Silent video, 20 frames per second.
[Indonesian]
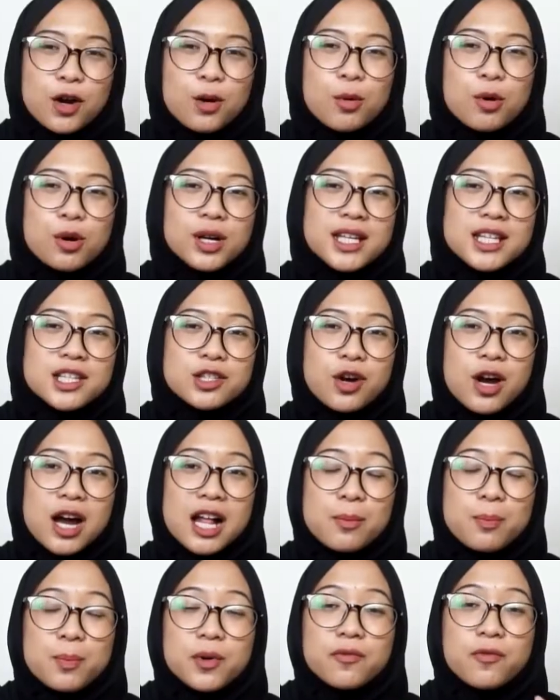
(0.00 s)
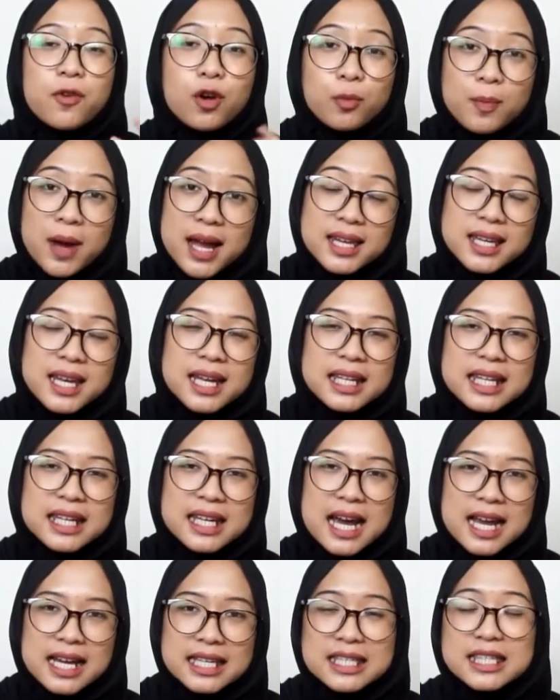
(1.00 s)
Ngomongin soal performanya
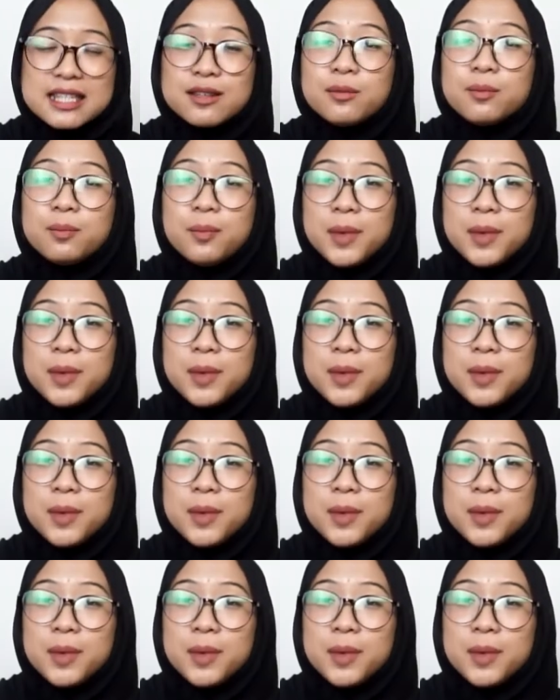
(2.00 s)
nih guys,